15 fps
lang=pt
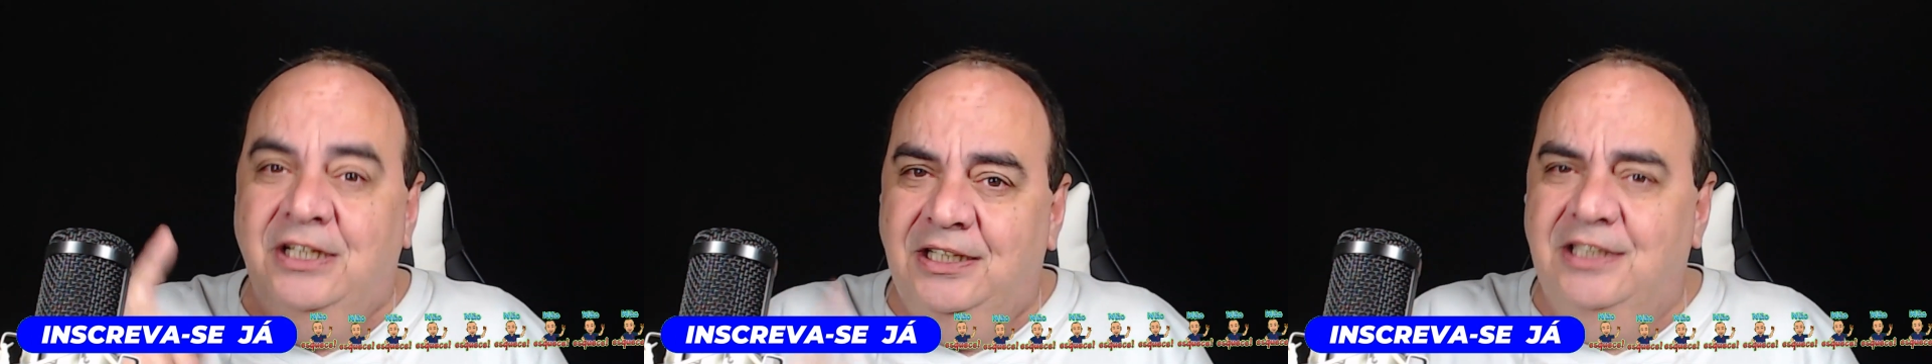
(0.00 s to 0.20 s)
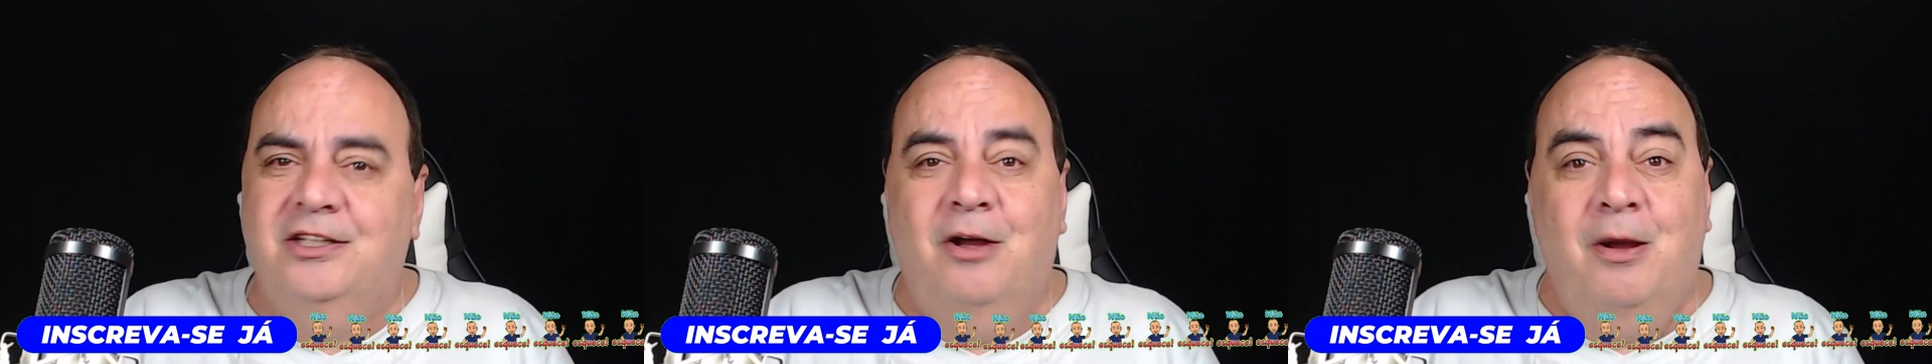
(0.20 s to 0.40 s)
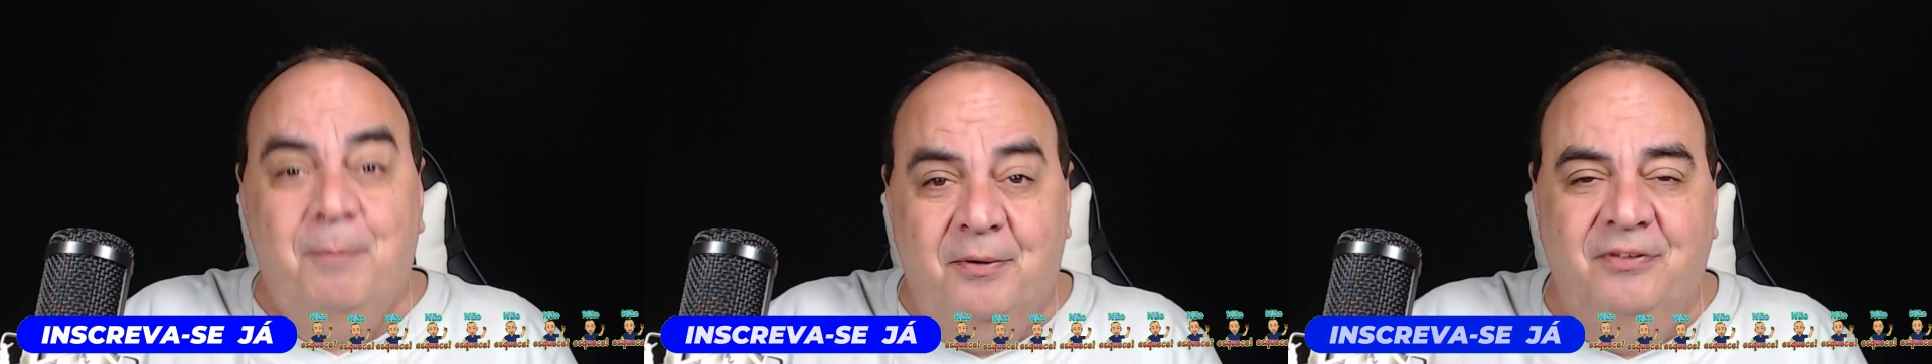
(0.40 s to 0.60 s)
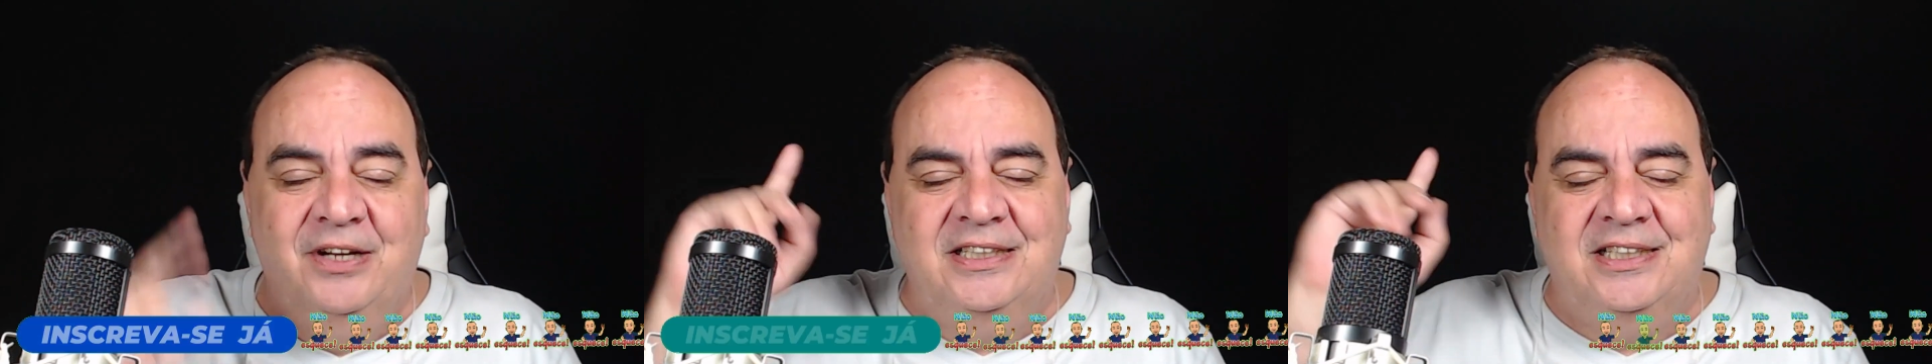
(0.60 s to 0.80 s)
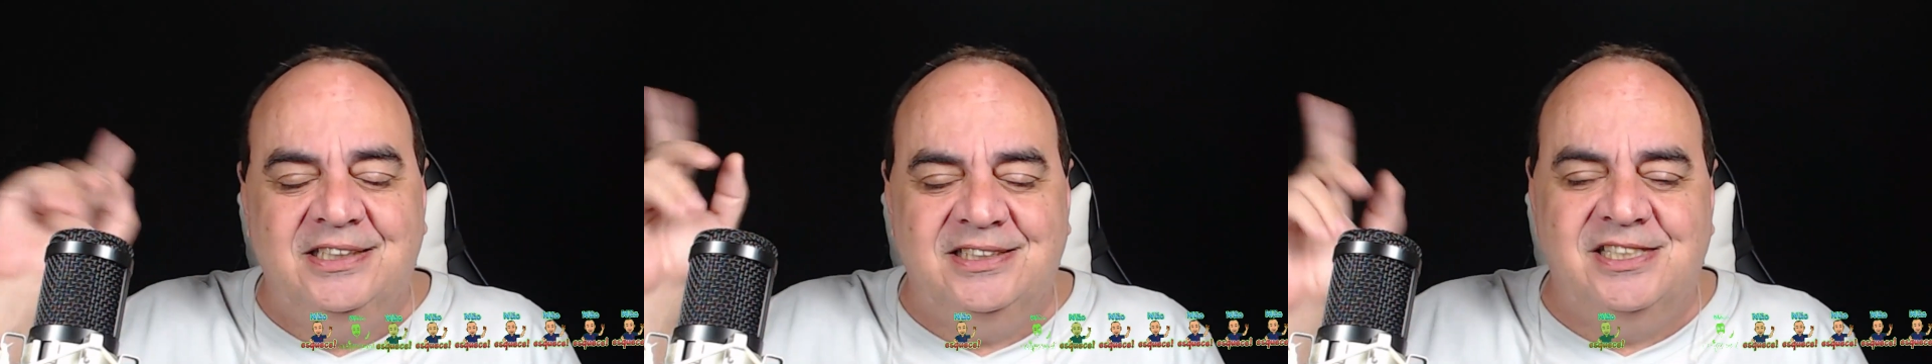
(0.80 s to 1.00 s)
Então
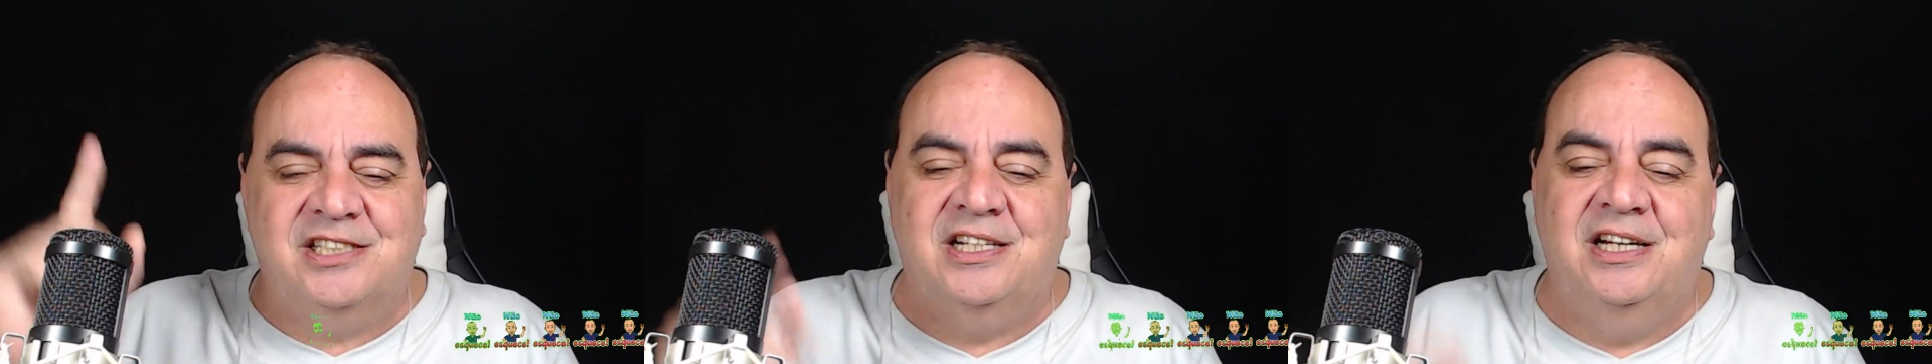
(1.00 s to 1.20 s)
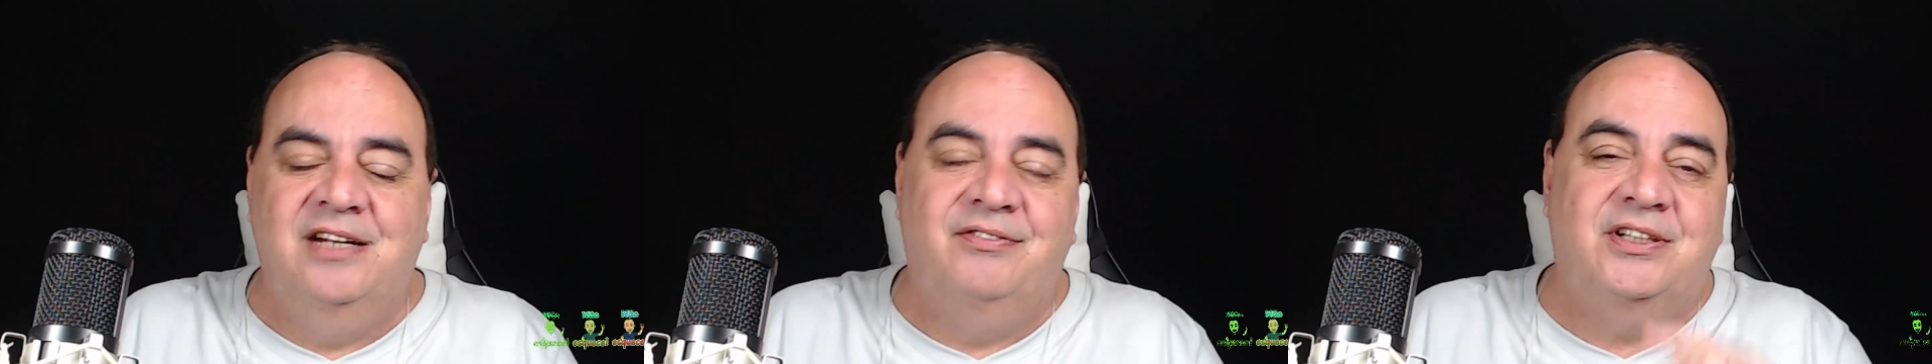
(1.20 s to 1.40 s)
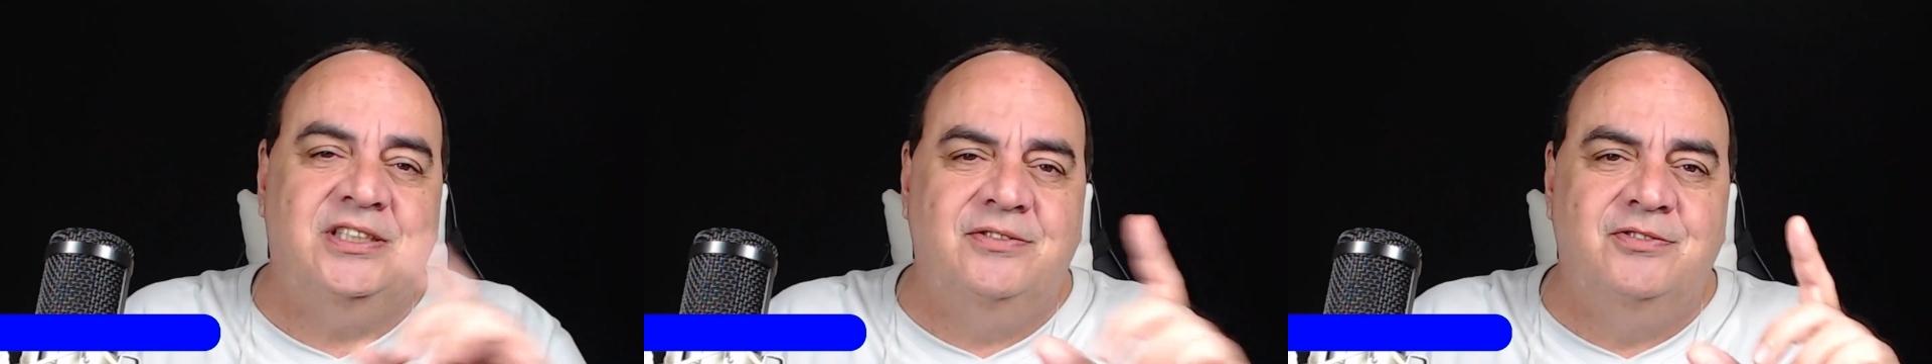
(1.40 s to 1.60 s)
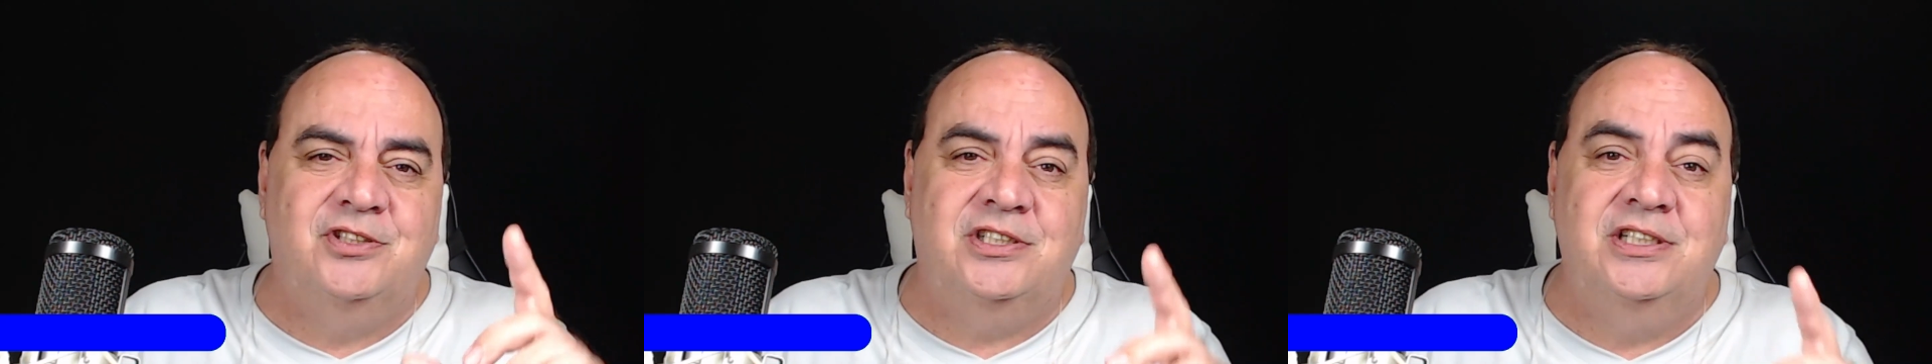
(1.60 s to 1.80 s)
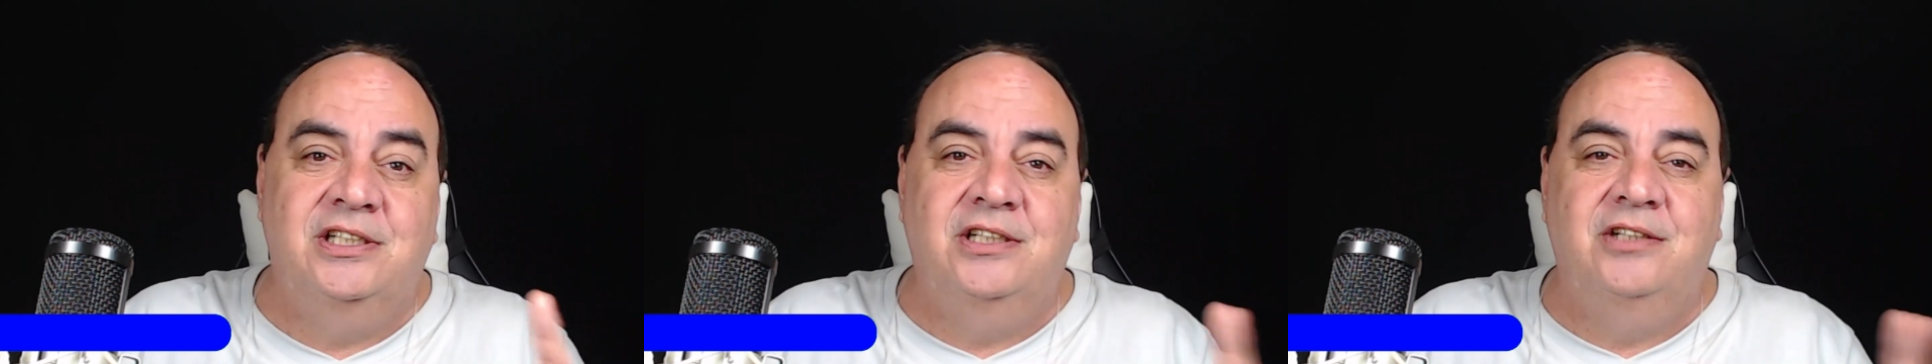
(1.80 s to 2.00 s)
aproveita, se inscreva, ative o
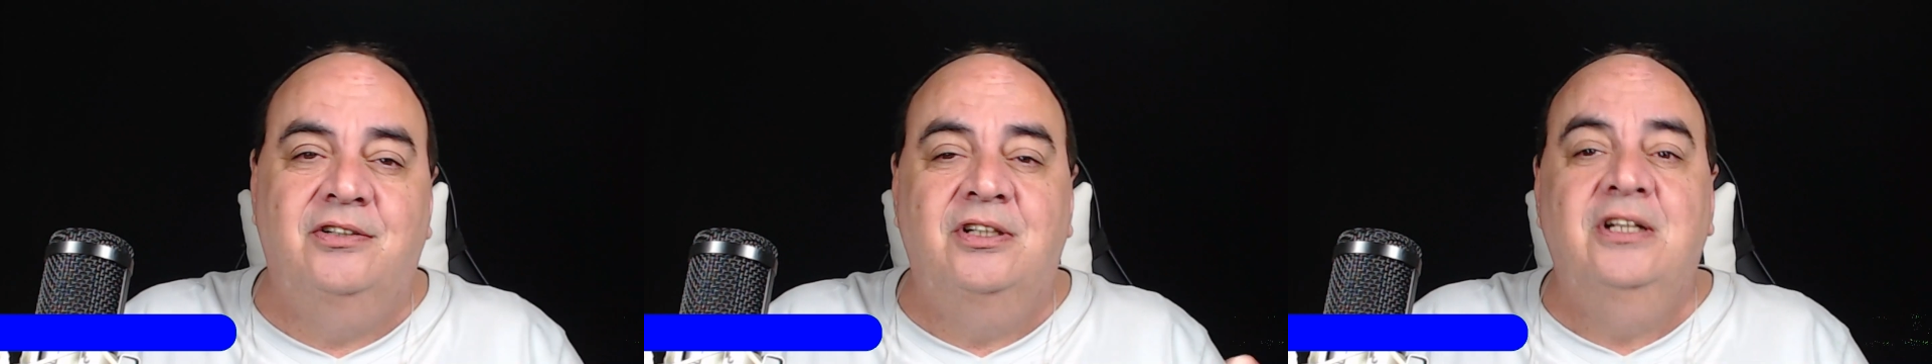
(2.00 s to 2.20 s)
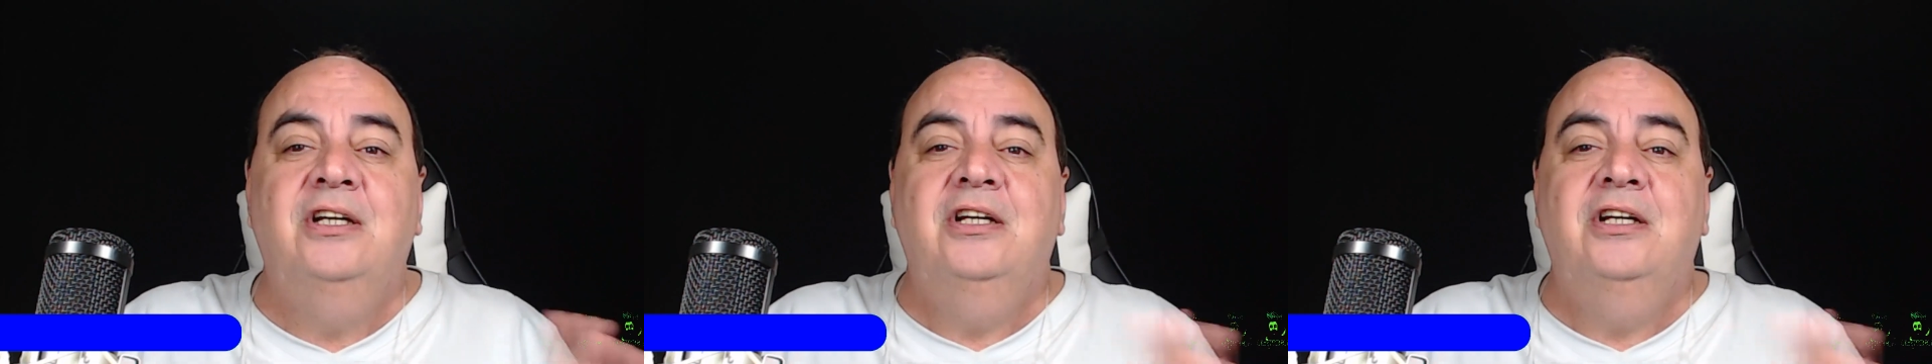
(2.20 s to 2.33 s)
sininho